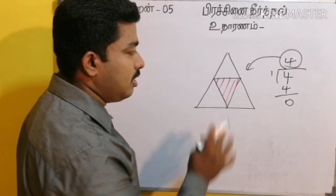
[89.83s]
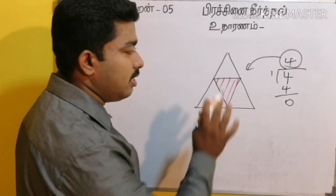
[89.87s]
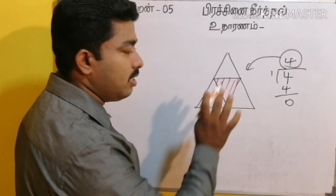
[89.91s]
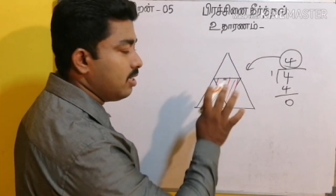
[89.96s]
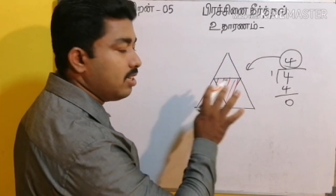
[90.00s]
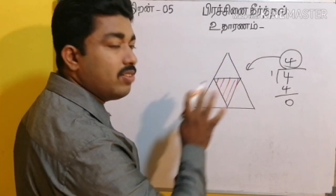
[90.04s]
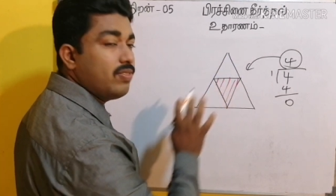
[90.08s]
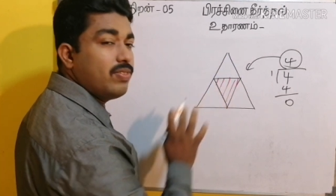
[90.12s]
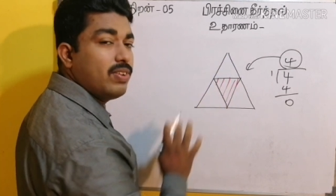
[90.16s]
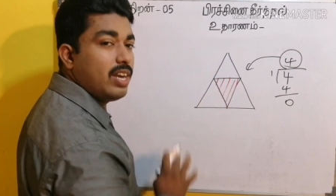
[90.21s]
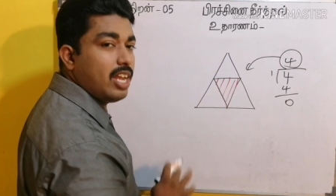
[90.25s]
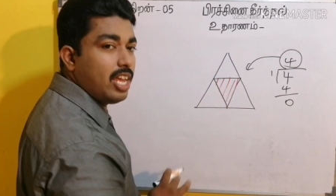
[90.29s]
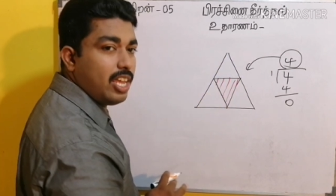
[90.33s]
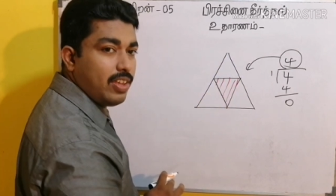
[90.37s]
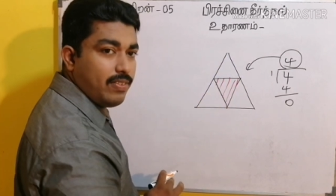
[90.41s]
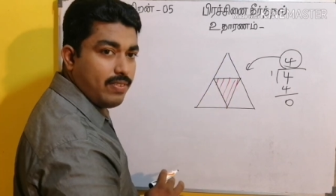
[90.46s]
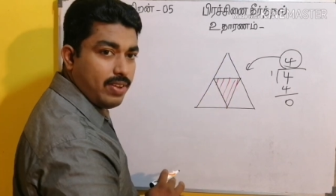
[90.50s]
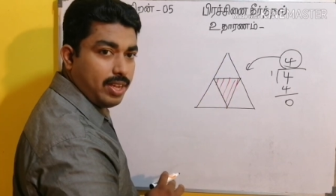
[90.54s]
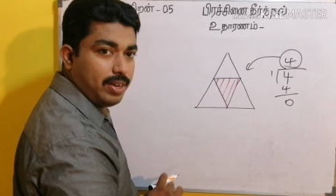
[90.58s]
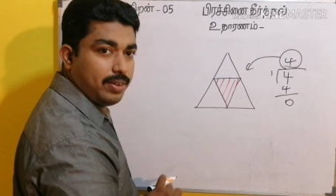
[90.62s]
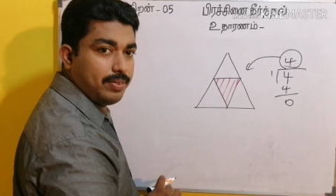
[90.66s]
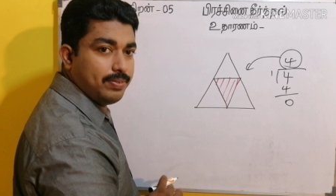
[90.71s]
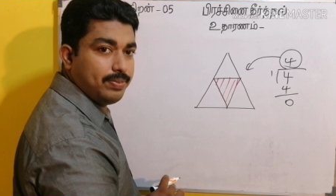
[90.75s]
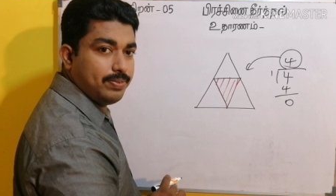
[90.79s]
என்று
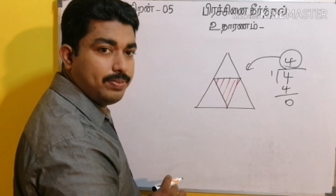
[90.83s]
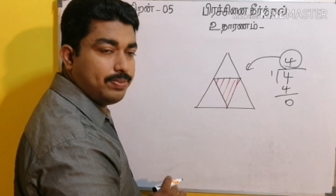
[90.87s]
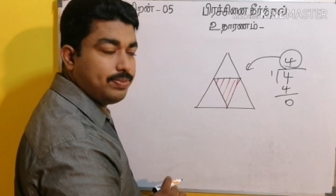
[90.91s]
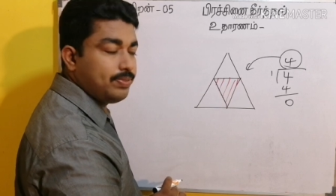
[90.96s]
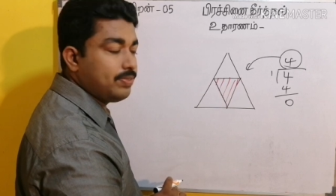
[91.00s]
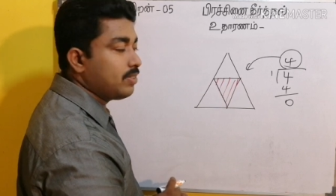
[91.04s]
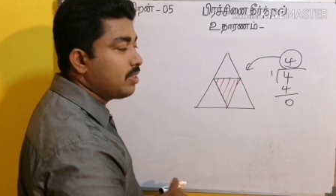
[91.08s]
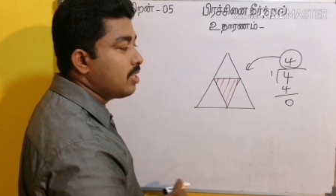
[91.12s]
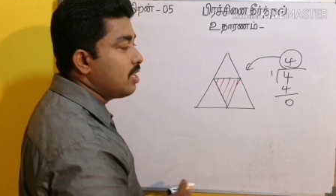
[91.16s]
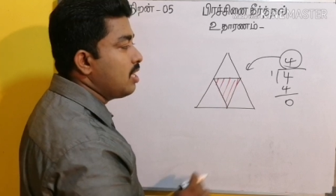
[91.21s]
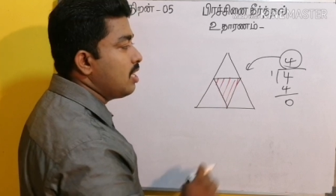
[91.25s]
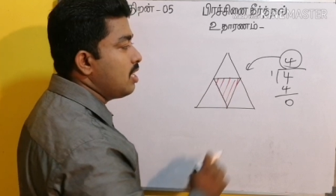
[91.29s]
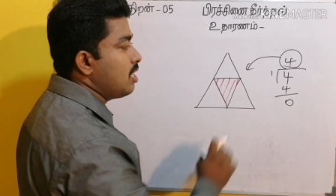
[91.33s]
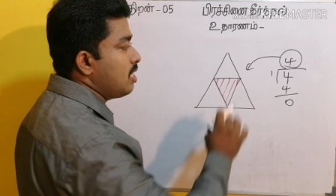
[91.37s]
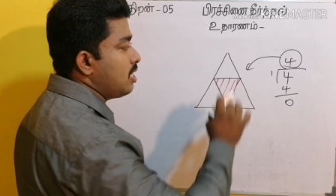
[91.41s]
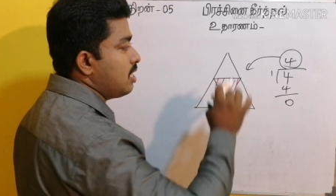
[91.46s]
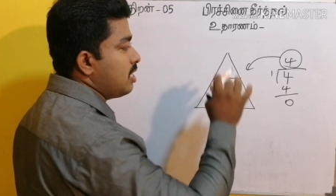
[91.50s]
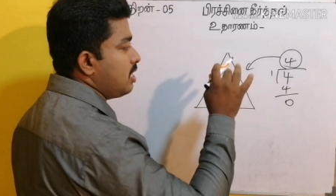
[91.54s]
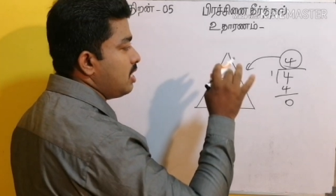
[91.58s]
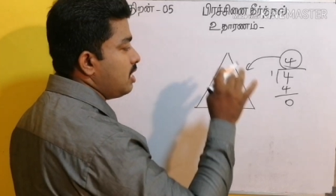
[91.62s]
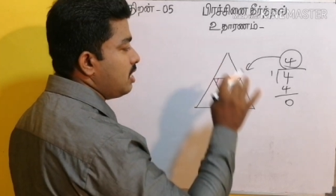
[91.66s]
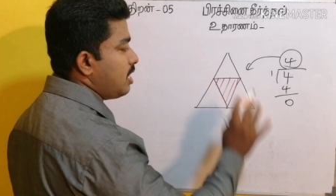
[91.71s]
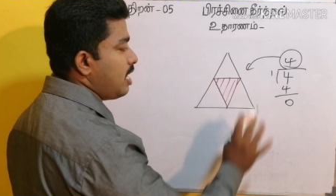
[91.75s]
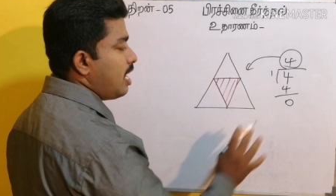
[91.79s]
விடைவர்
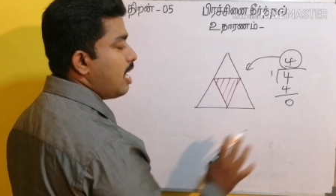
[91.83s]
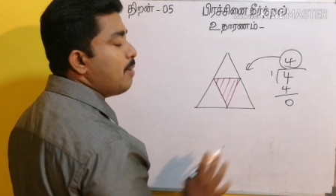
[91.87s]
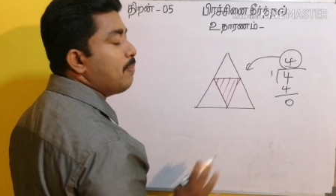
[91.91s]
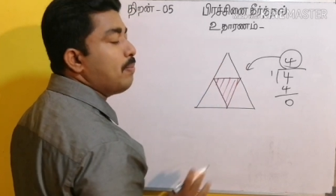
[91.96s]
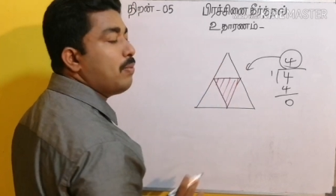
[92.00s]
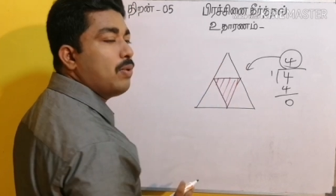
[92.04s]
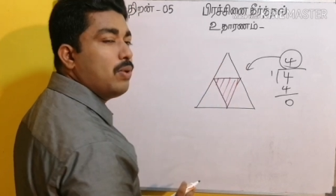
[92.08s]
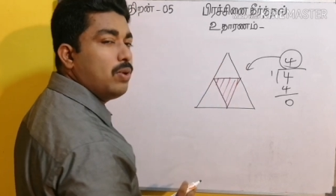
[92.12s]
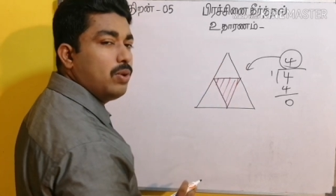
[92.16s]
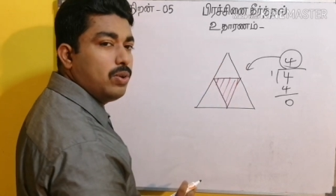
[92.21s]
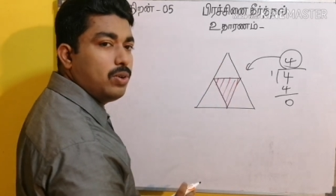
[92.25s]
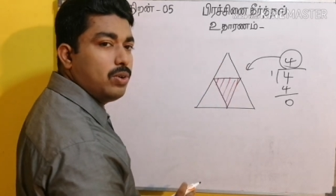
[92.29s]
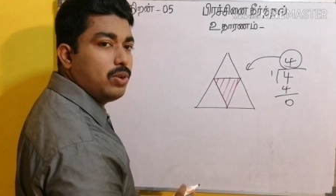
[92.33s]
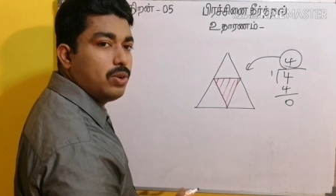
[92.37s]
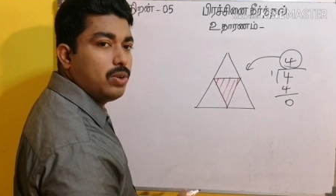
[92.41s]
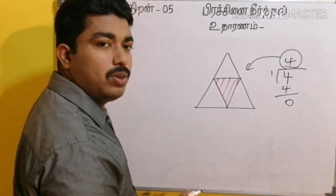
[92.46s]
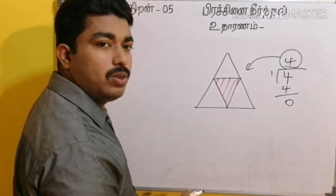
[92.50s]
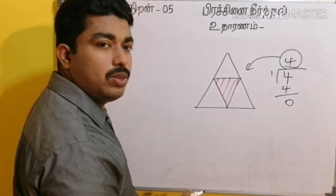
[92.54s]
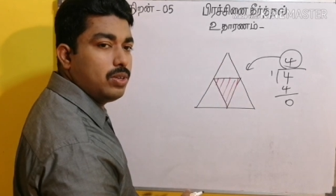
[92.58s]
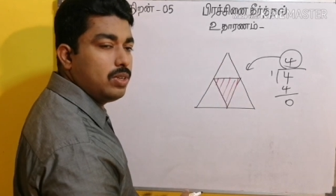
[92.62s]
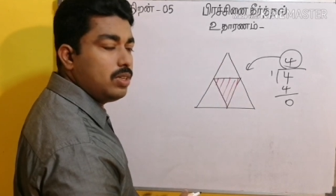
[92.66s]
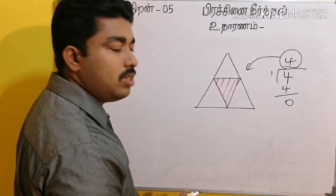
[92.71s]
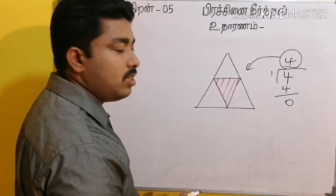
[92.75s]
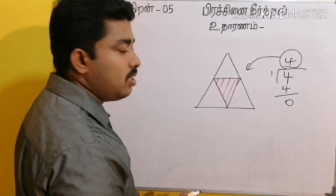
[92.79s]
இதே
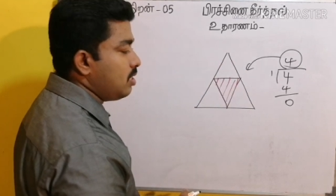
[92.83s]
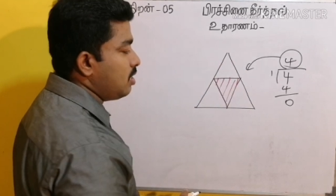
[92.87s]
போன்று